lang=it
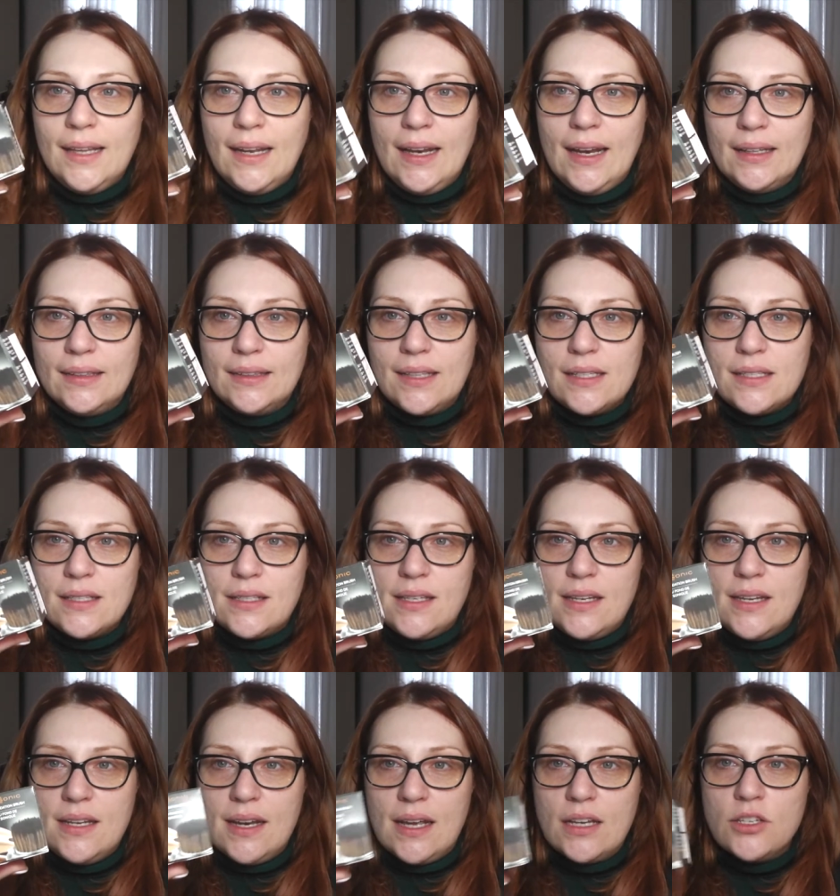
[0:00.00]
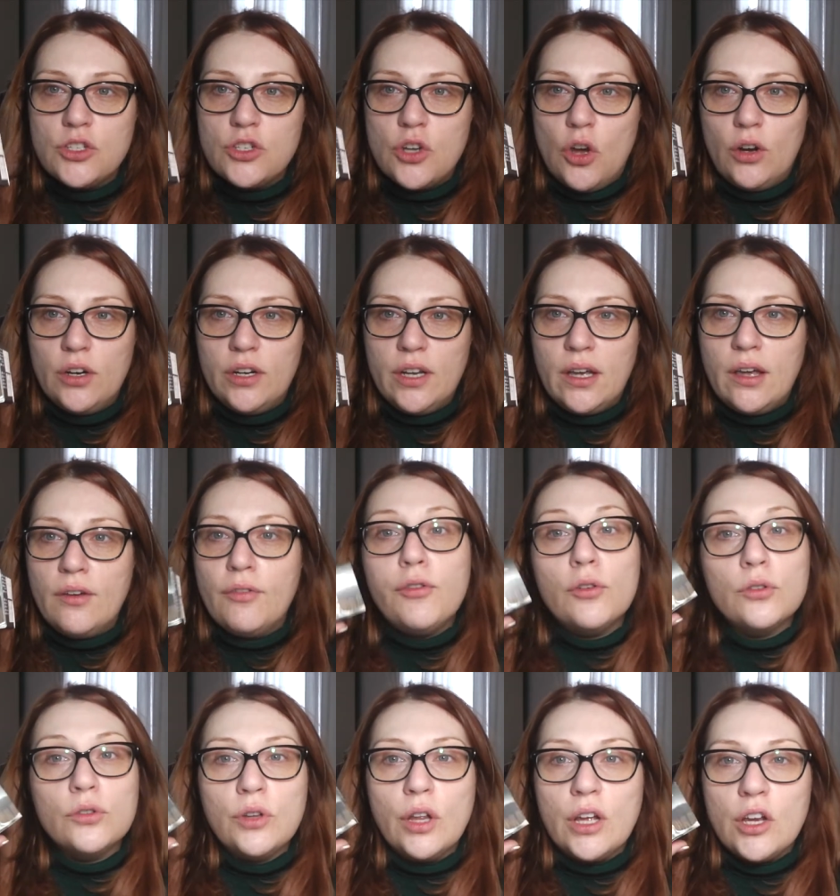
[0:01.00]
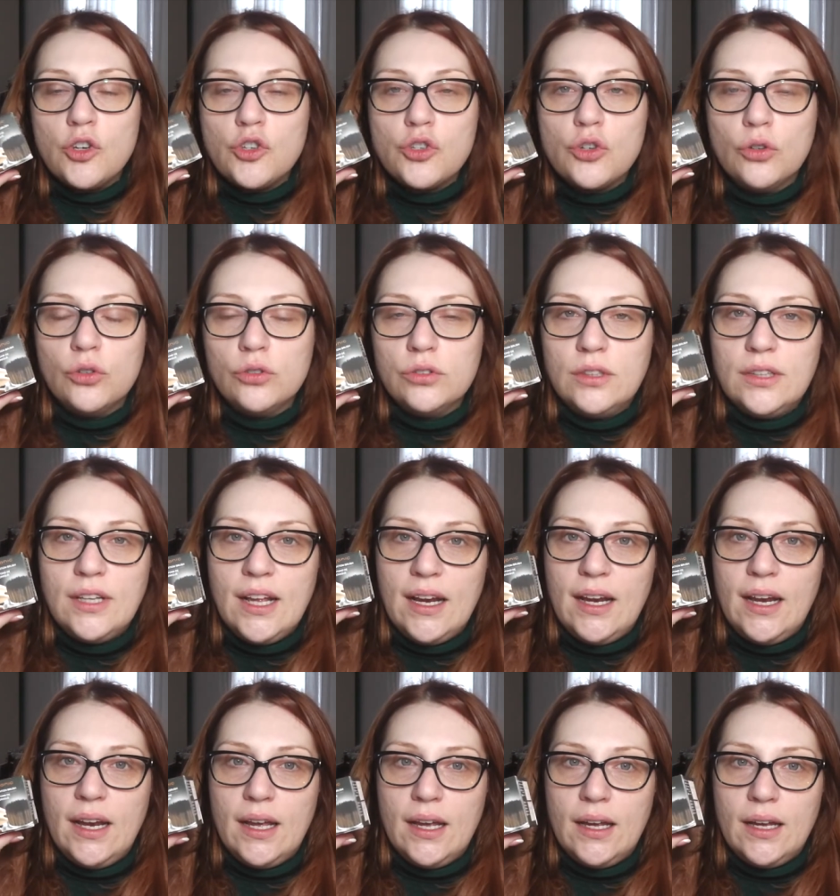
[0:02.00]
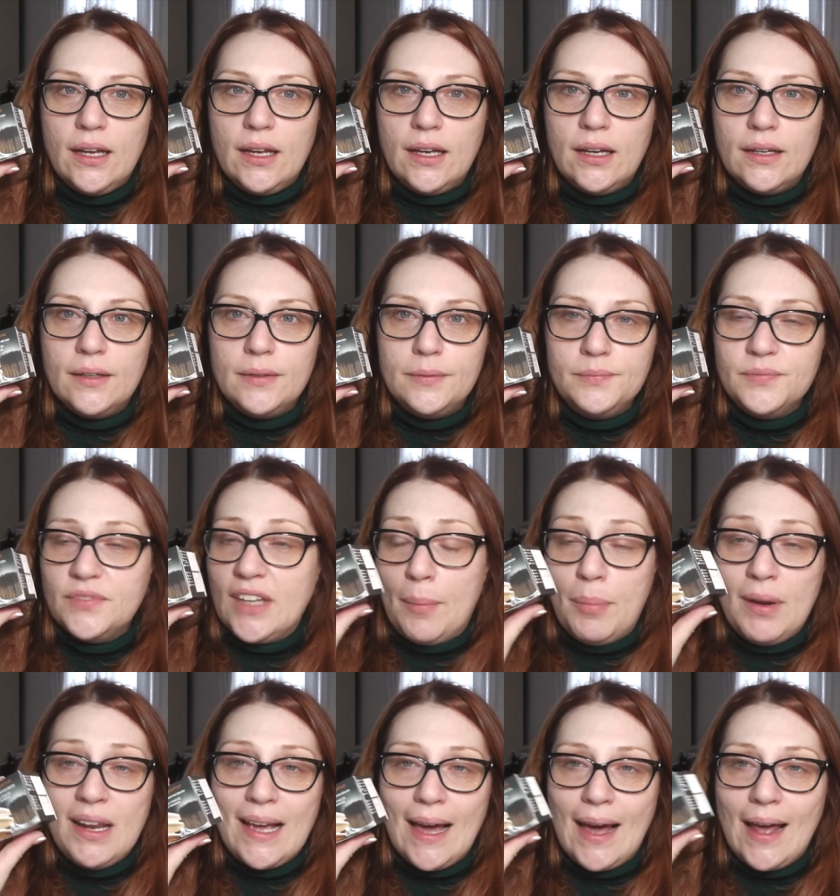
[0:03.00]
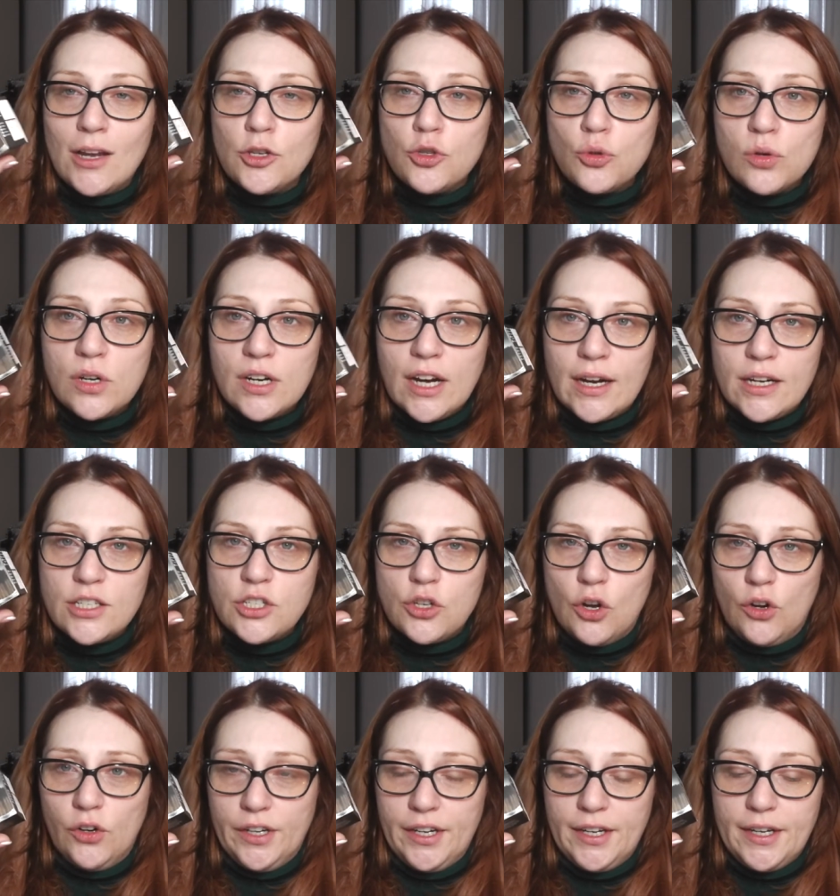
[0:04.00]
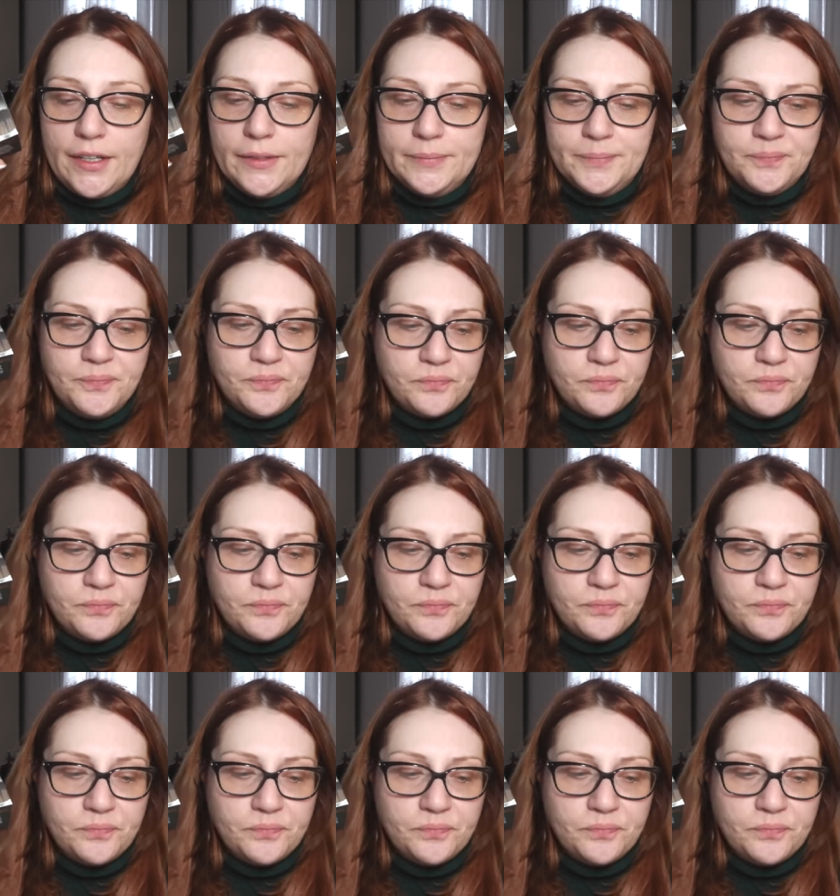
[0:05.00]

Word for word: della testina Sonic Foundation del, eh, da applicare sul Clarisonic.